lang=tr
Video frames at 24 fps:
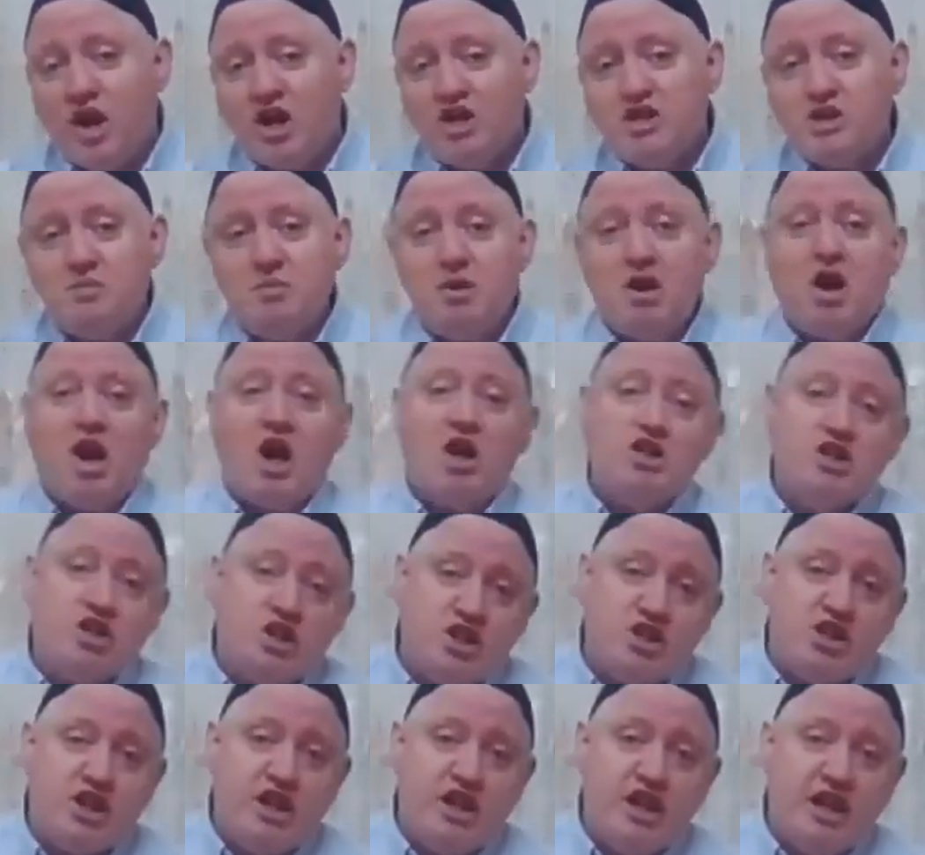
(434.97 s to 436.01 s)
Acaba kaç
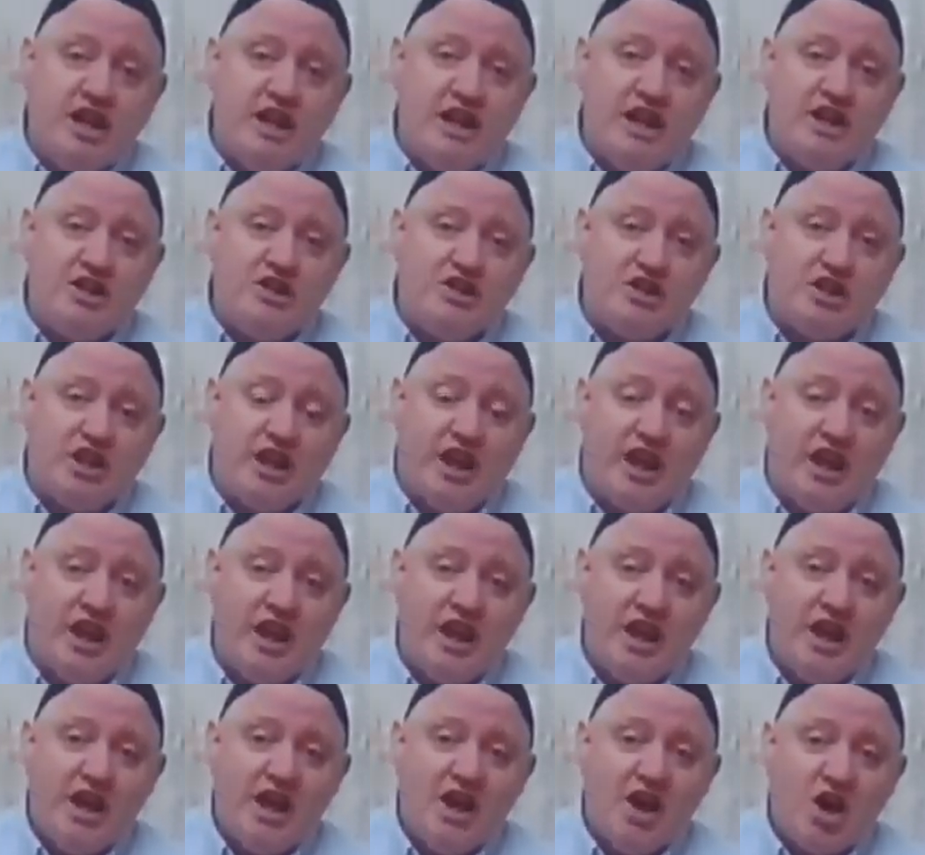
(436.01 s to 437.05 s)
kişi iyileşti?
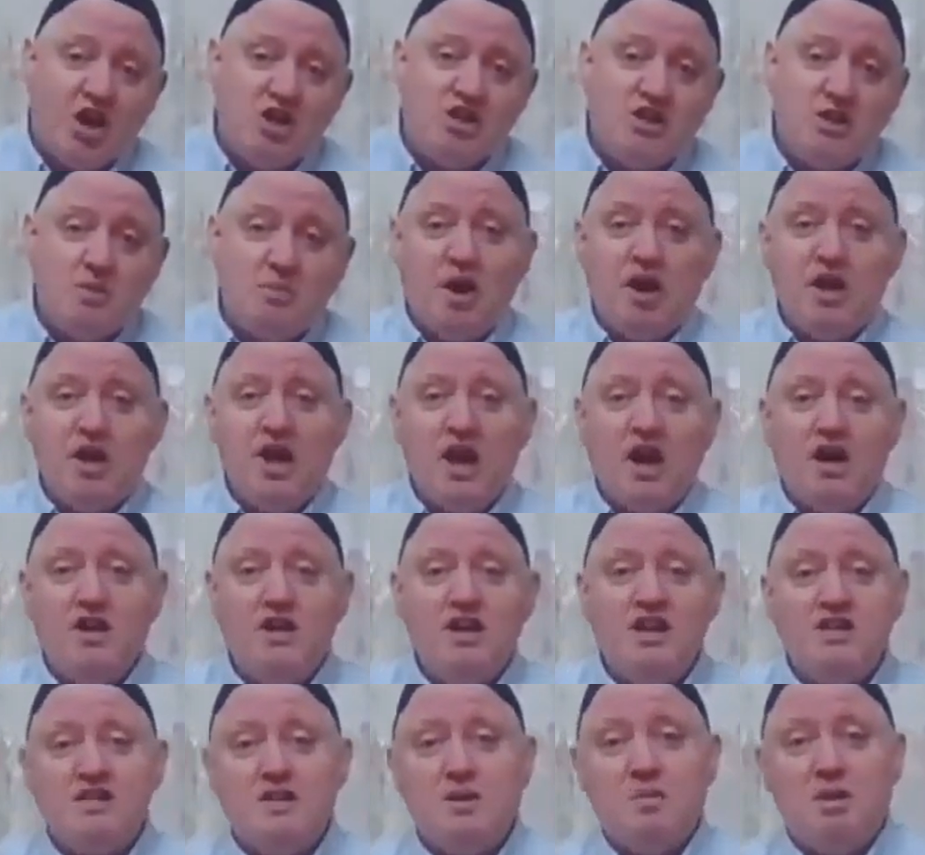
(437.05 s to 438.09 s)
Acaba ya
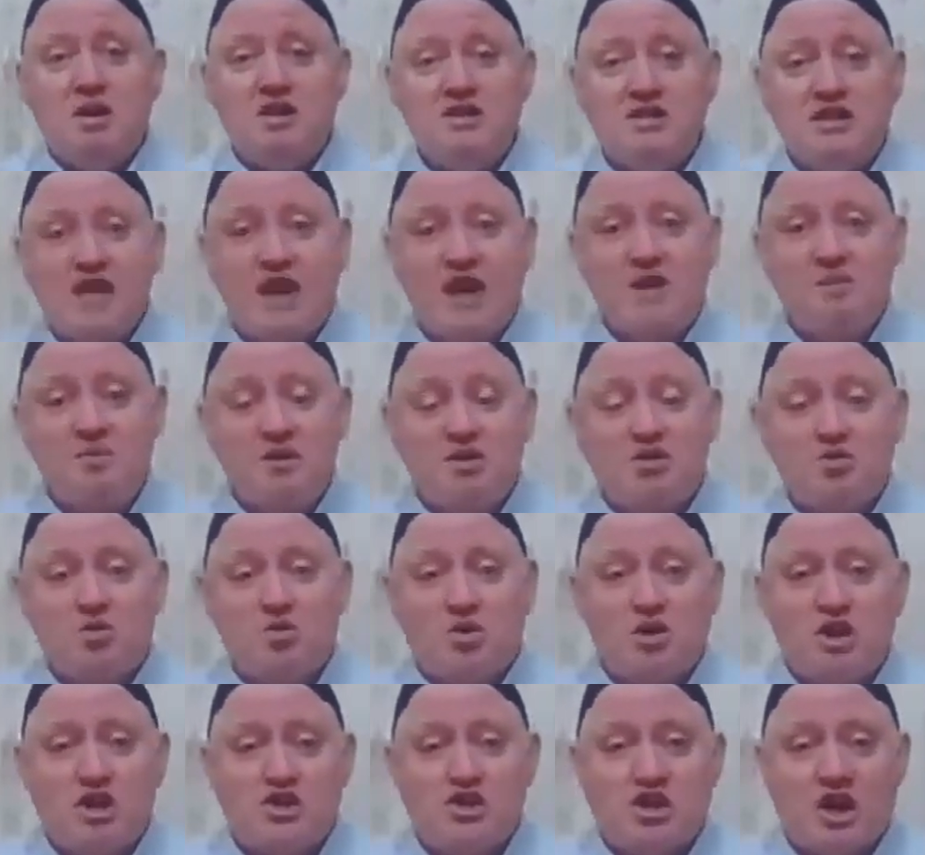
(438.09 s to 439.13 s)
ne zaman serbest
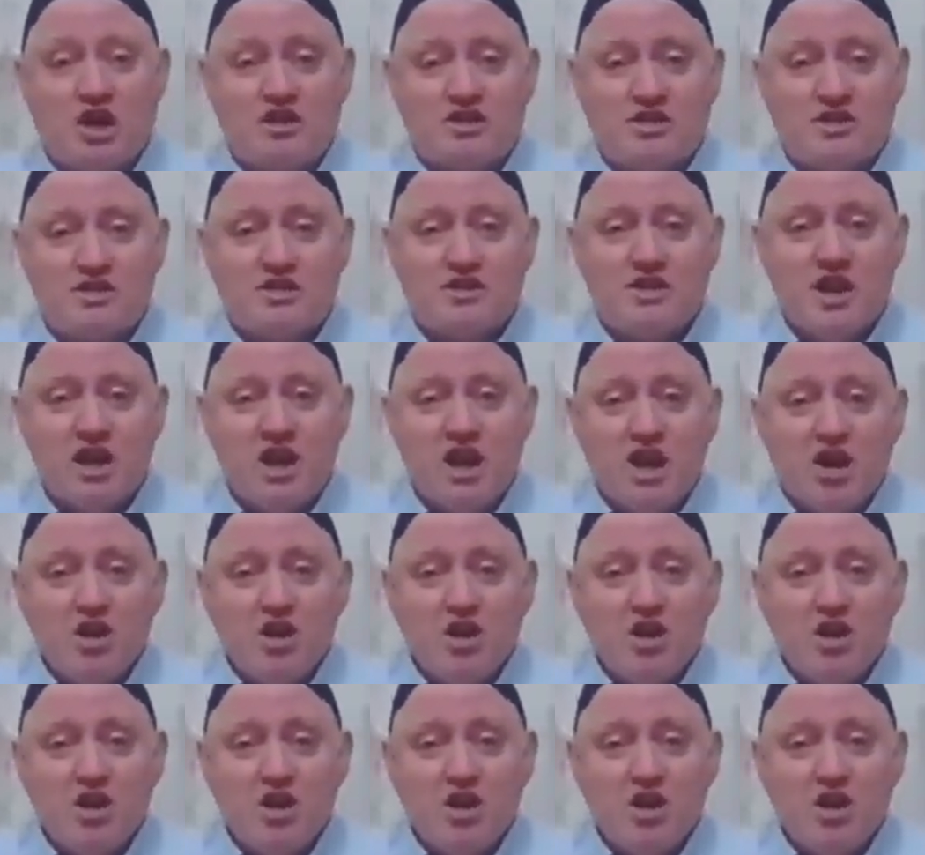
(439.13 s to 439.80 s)
olacağız?